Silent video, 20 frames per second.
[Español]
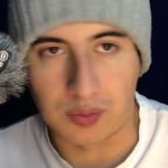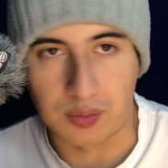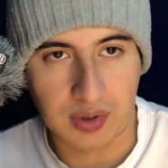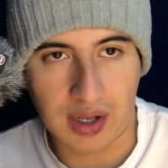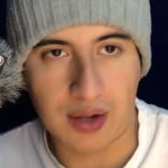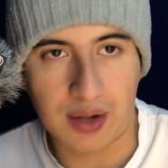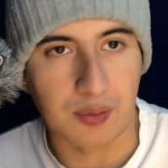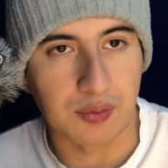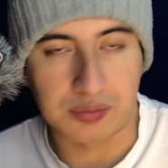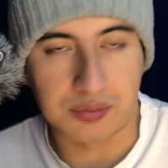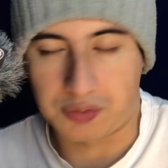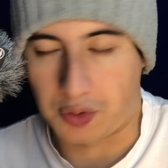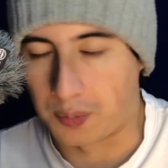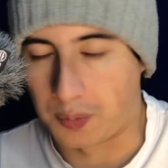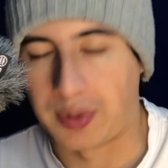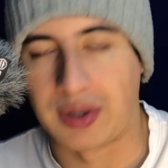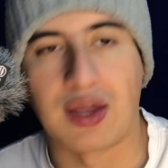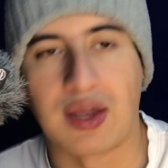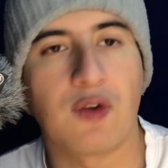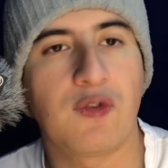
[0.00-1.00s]
Claro,
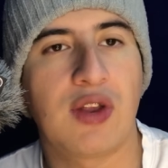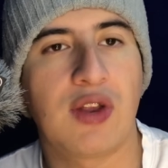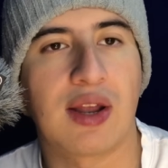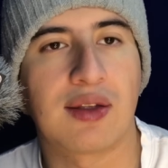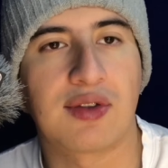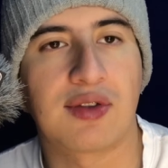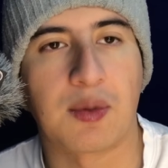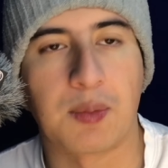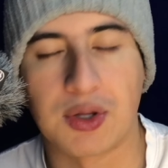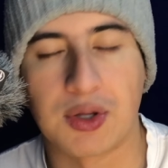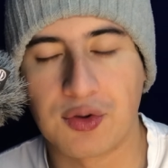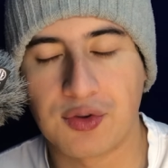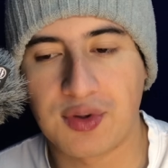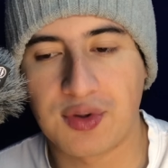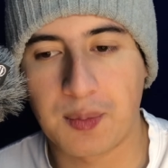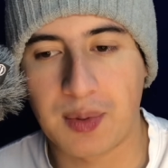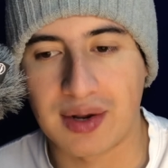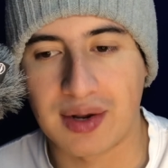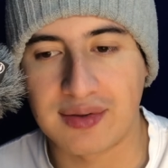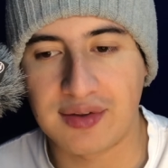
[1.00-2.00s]
compañía de financiamiento
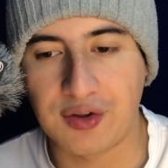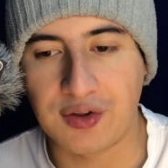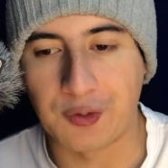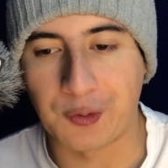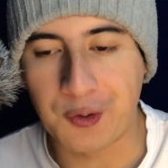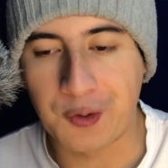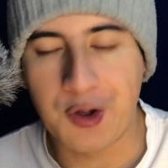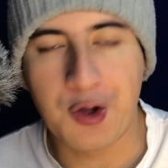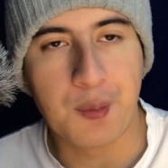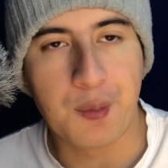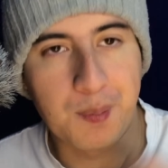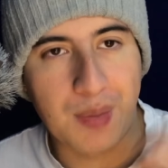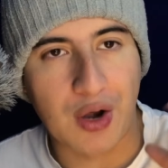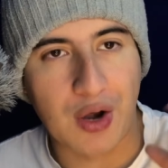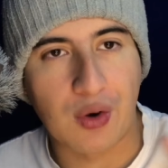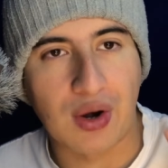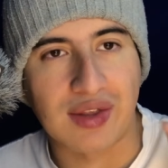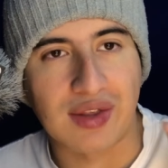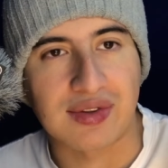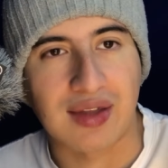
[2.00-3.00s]
siempre han sido,
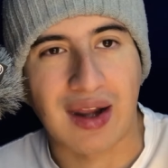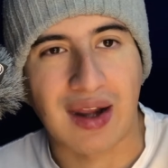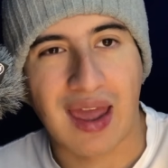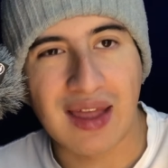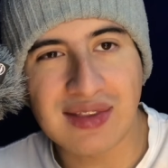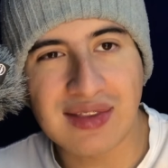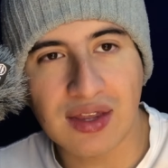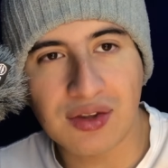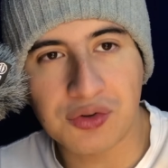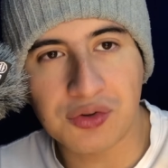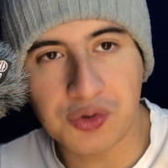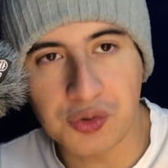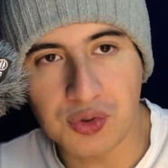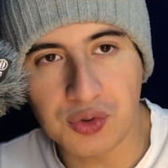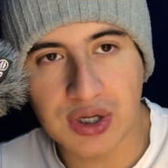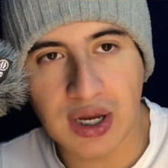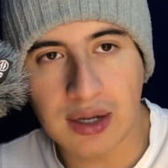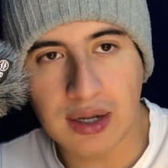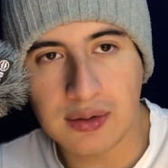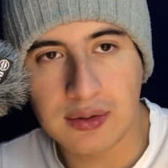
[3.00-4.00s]
pero las tarjetas
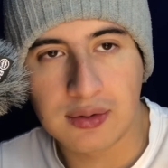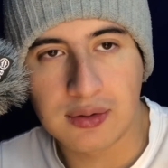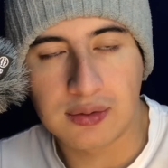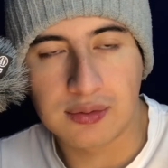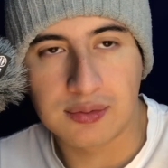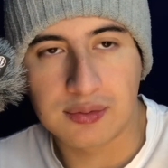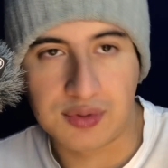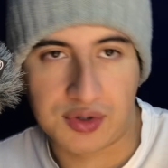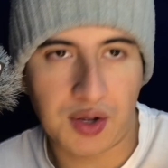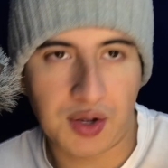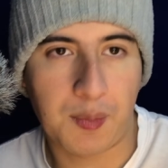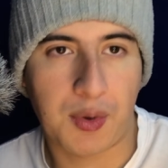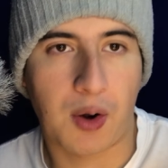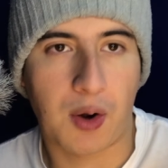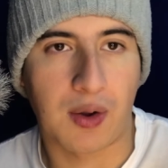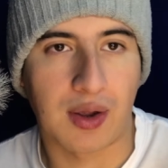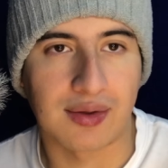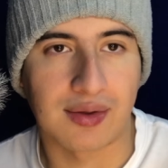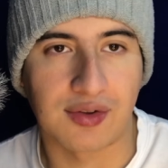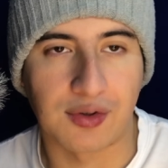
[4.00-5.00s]
tuya siempre
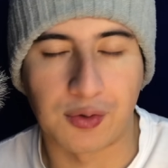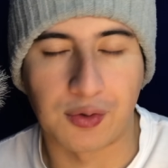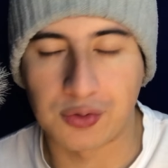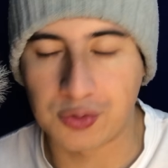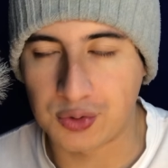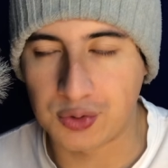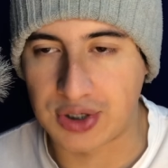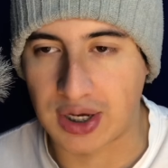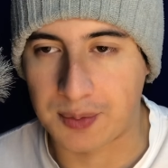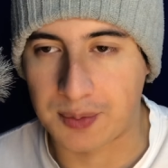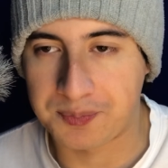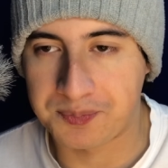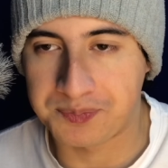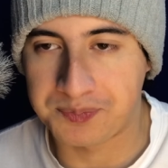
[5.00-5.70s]
habían sido tuya.